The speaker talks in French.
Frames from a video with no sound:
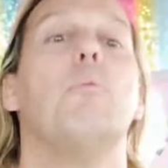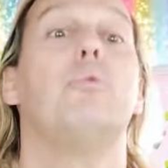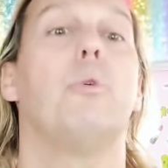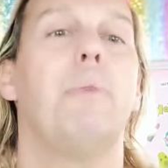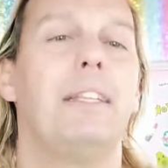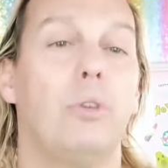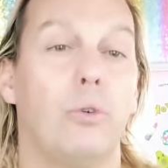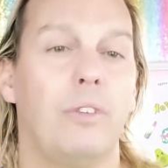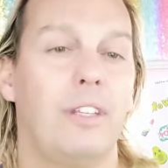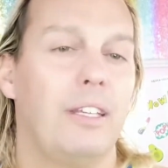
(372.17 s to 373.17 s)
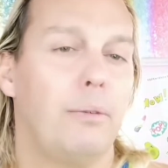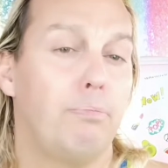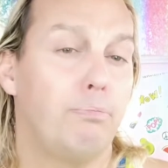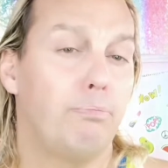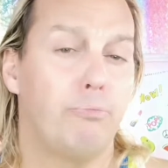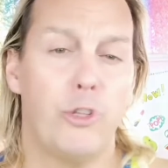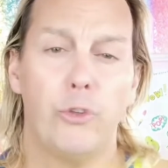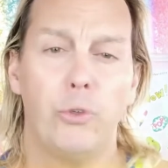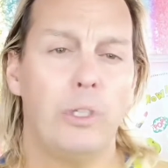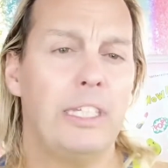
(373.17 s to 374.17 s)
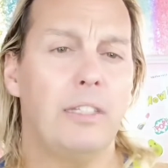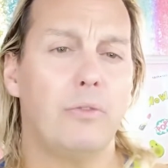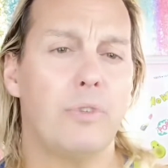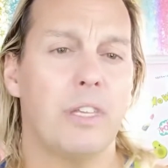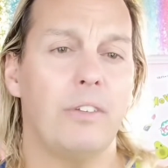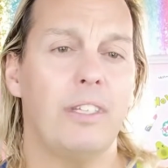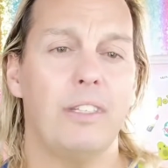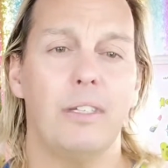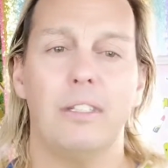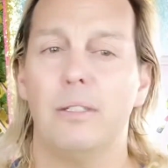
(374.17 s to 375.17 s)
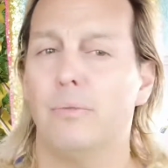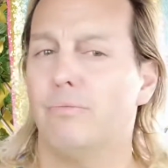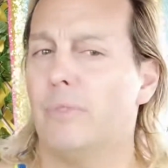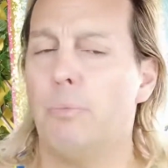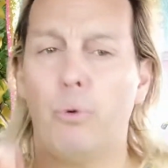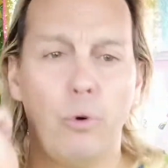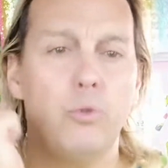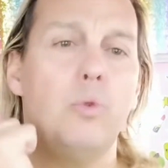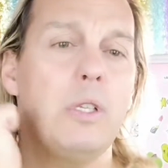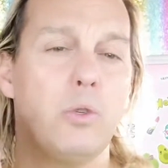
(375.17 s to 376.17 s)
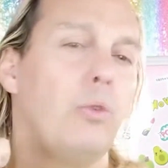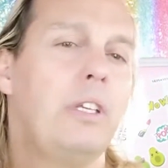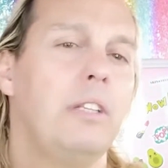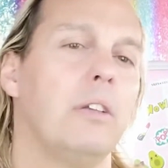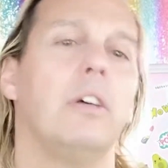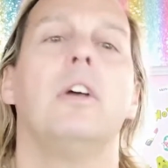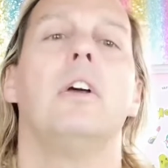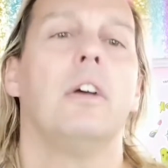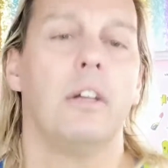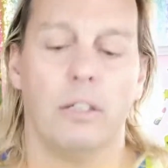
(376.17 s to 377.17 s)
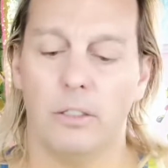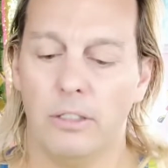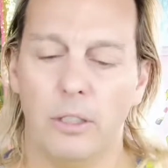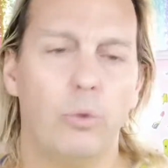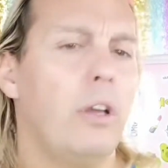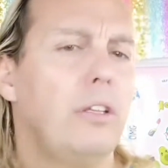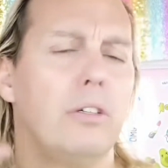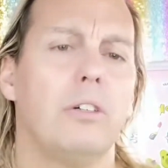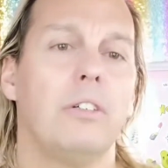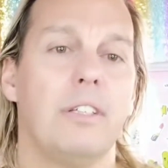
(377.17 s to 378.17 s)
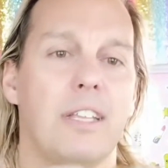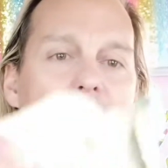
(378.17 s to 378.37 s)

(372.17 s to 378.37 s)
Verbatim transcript: pour mettre des solides, vous savez, des, des, produits solides, un euh, nettoyant, et ça